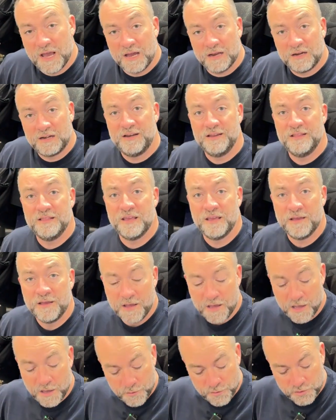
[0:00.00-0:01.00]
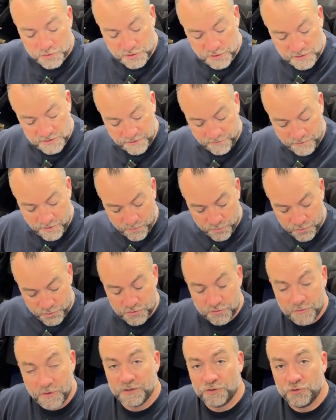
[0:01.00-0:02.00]
incliner sans avoir
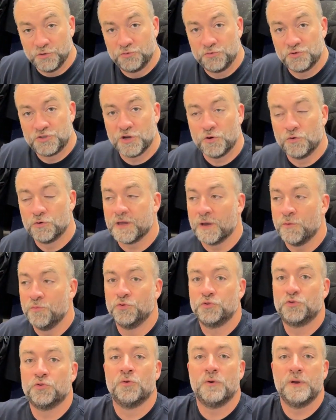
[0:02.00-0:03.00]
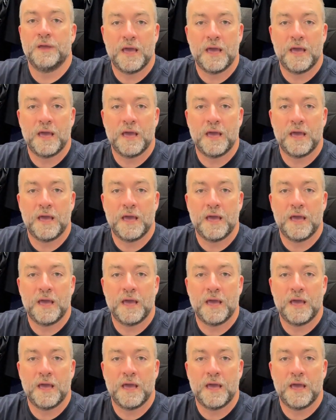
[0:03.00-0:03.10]
besoin de toucher aucun bouton.